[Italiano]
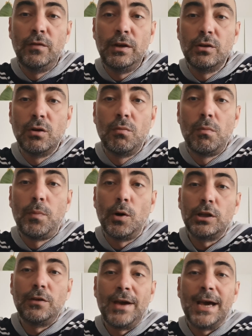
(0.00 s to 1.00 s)
video un
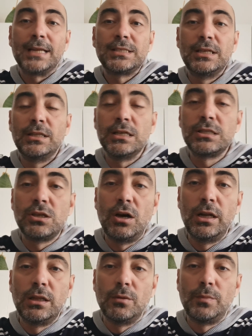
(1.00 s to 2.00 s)
po' diversi dal
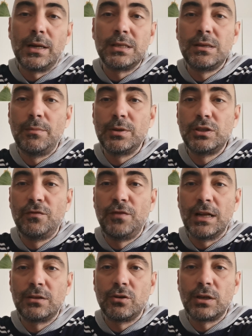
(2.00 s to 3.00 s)
solito per il semplice
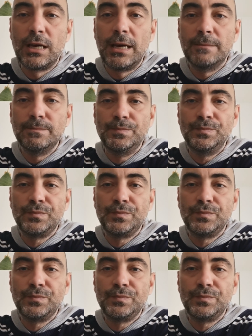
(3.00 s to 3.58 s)
fatto che